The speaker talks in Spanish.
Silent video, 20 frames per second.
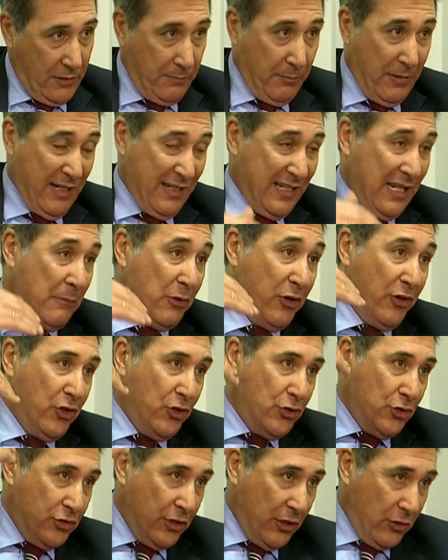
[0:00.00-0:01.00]
Partíamos de
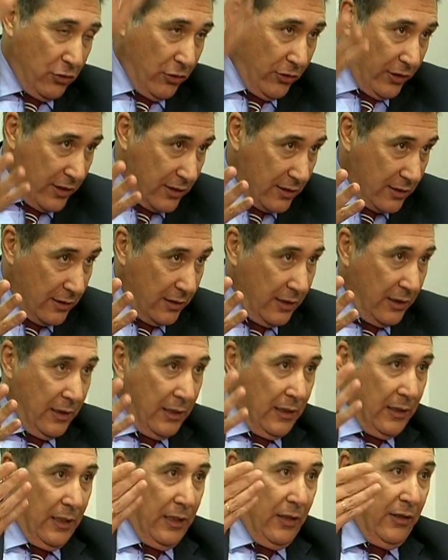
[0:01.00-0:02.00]
ocho sectores.
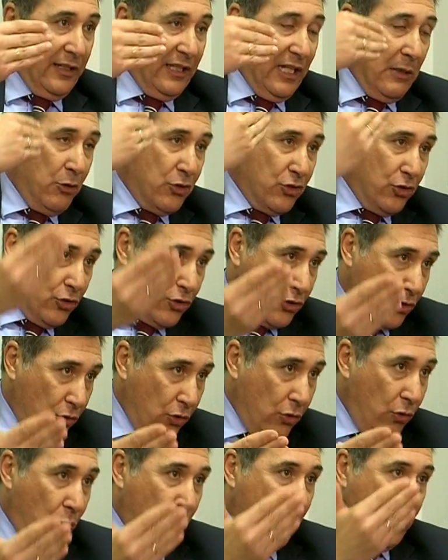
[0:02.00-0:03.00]
Ahora tenemos ocho
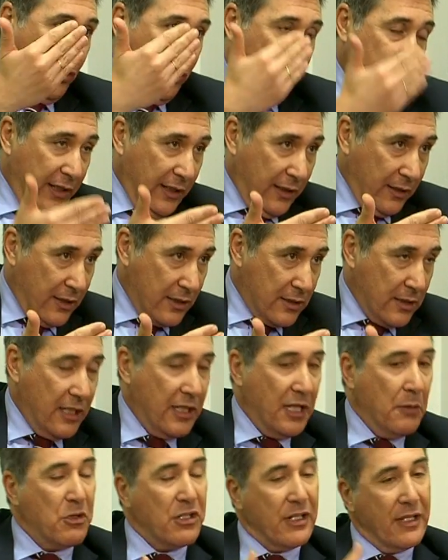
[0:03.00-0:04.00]
con cuatro gerentes y
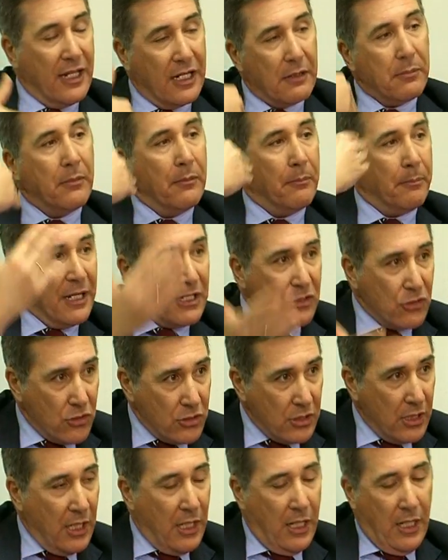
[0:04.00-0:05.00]
tenemos que dar
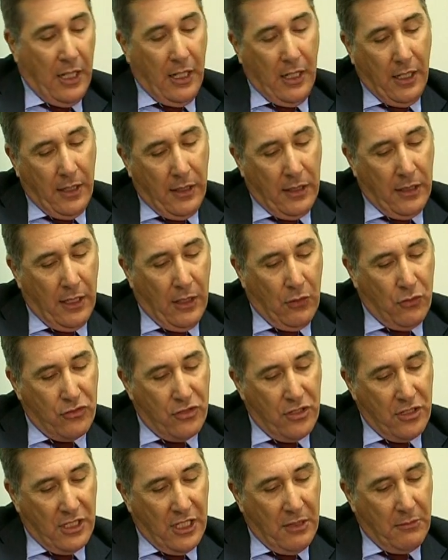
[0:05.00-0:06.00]
pasos hacia un
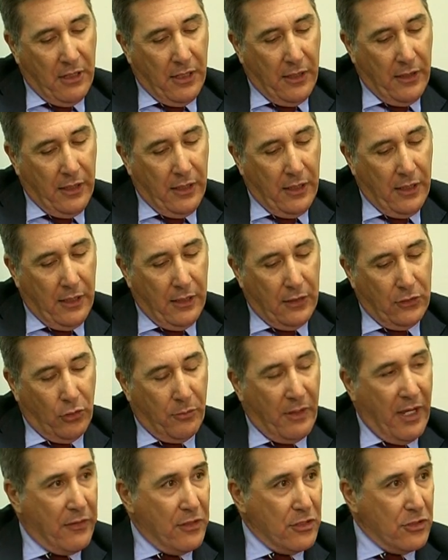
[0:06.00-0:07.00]
sistema de
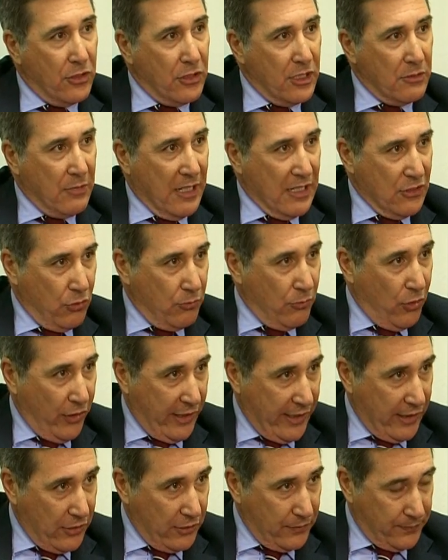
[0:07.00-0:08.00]
toma de decisiones más
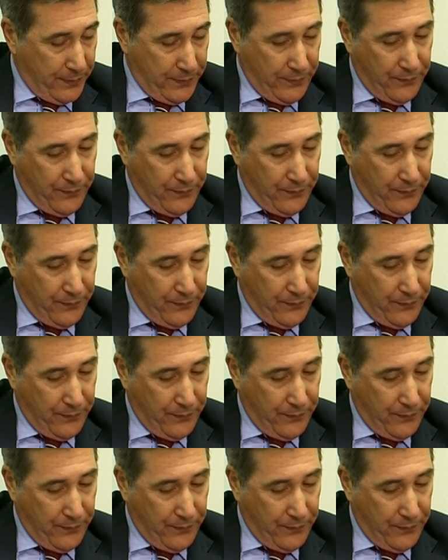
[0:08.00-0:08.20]
homogéneo.